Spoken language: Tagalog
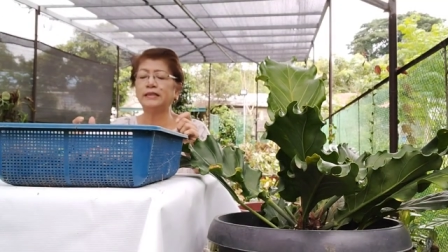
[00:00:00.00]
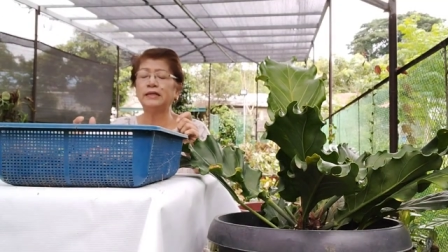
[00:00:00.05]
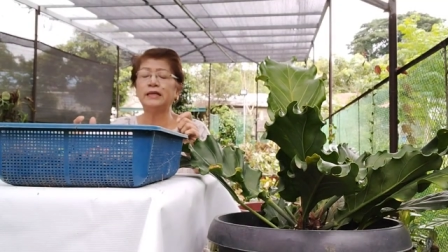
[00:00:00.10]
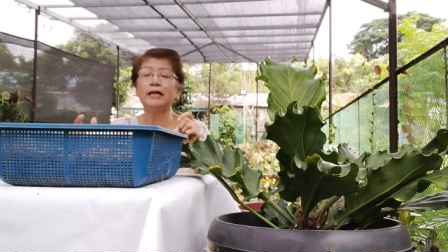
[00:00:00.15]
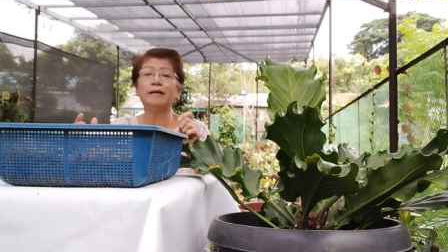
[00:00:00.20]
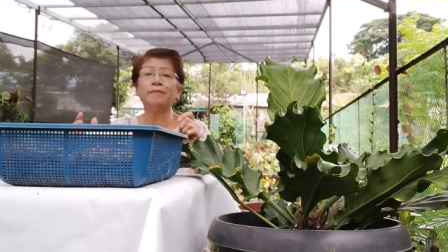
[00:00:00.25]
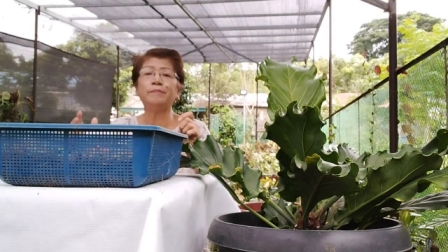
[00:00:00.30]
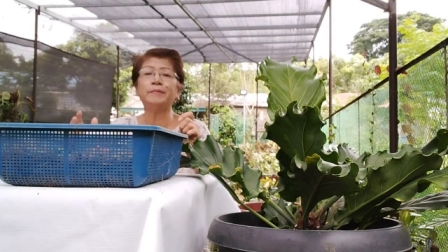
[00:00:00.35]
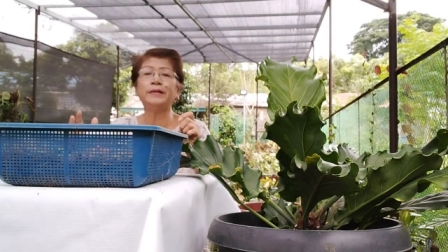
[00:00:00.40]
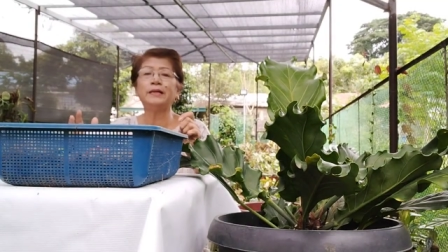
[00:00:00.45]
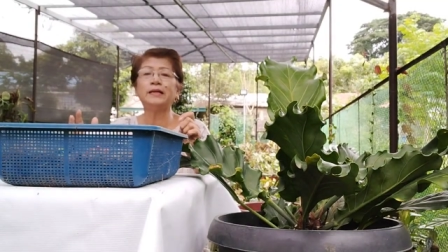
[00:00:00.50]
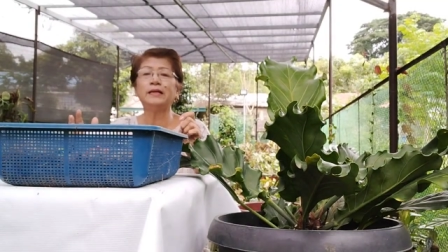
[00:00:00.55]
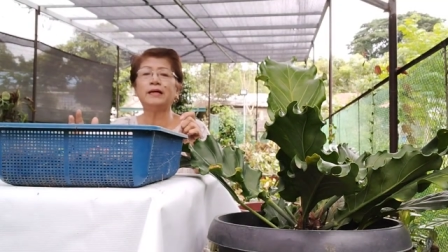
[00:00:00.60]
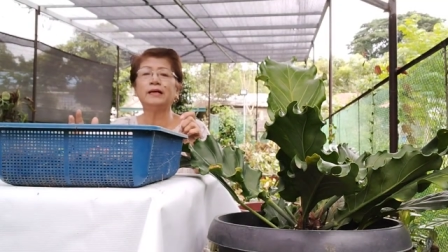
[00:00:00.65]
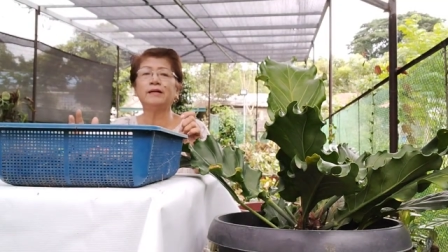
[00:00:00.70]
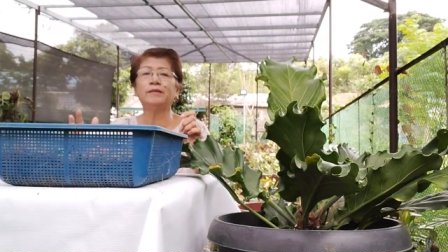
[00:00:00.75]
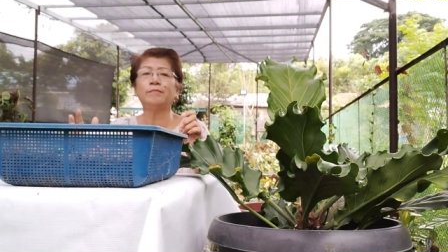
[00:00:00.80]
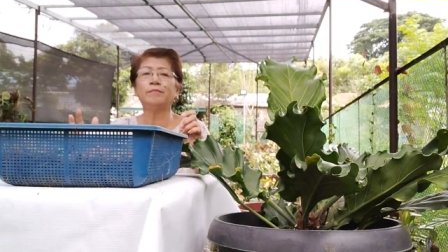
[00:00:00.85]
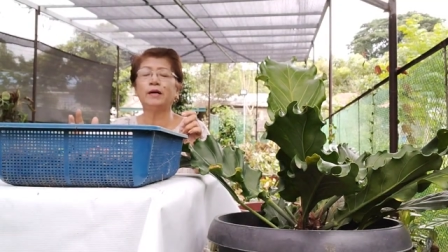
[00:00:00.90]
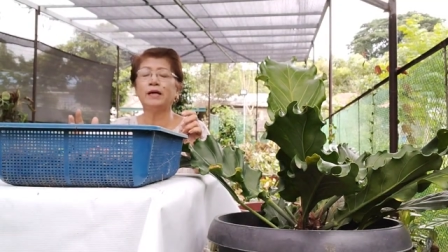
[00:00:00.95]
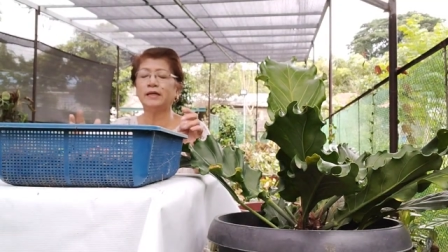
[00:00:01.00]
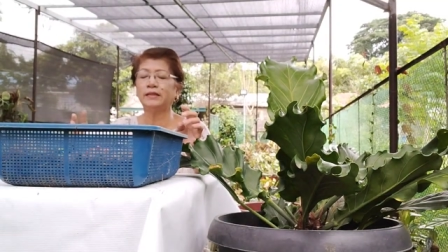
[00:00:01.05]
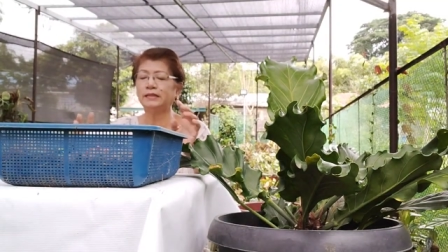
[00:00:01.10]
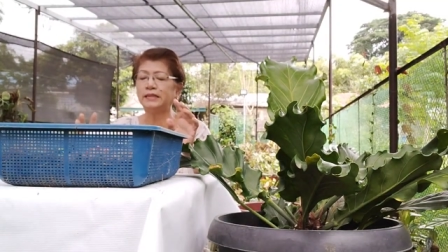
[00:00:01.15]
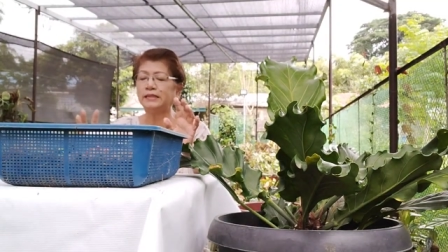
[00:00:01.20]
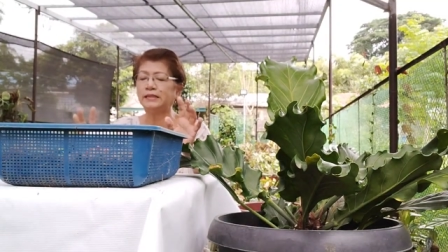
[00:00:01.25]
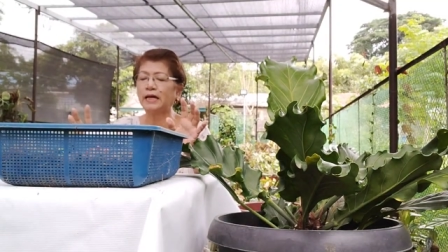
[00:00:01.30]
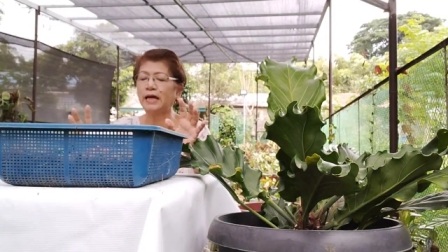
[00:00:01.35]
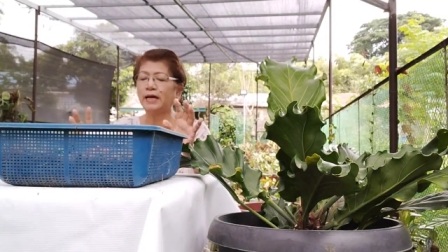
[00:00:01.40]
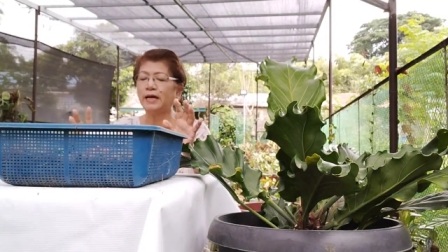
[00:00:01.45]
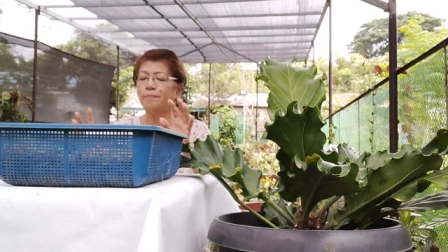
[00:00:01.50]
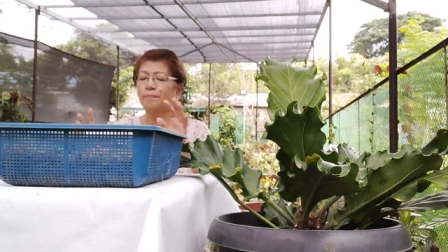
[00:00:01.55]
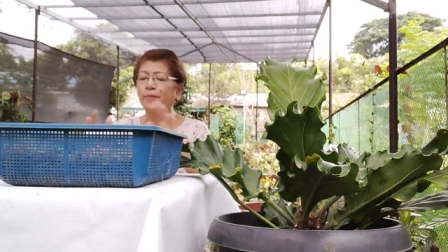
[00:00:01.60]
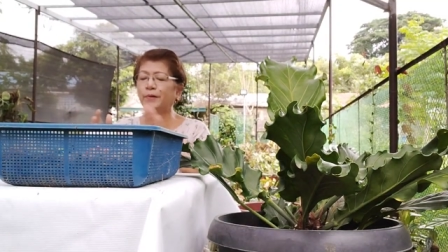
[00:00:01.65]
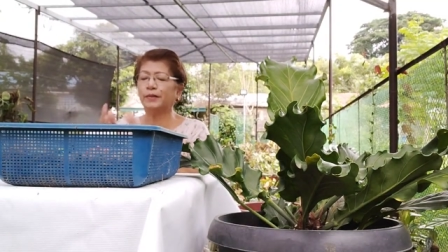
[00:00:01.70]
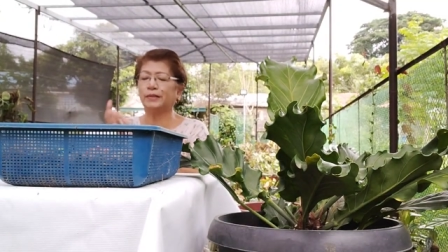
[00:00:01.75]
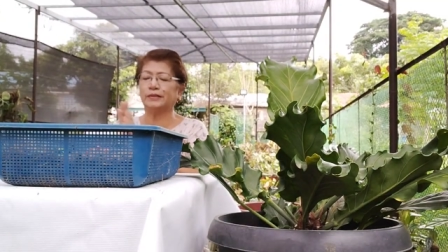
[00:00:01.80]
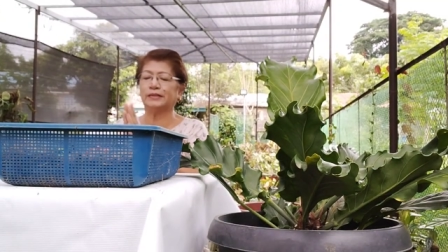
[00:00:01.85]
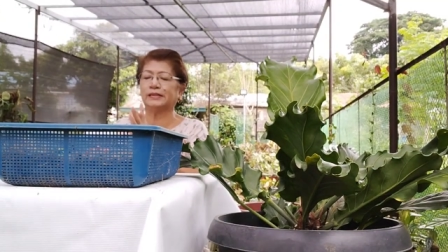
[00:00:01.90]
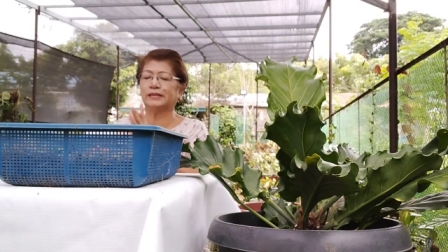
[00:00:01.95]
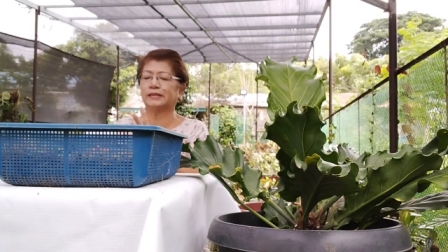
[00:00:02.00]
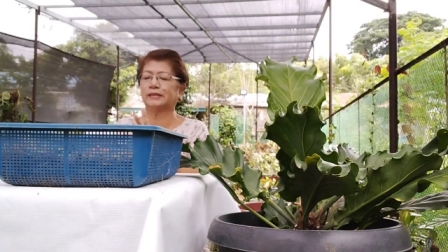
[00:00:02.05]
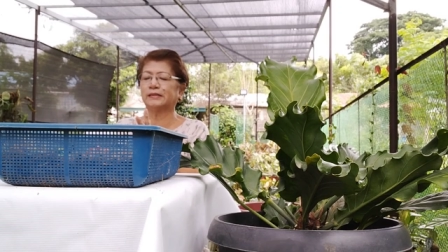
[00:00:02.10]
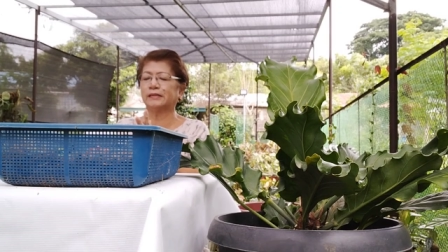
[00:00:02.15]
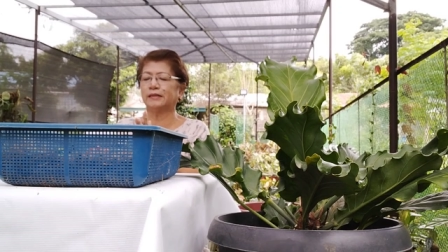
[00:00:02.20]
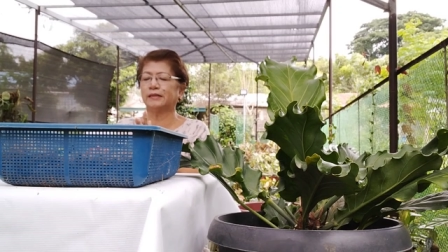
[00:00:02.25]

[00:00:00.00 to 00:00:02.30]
sinabi ng mga disciples,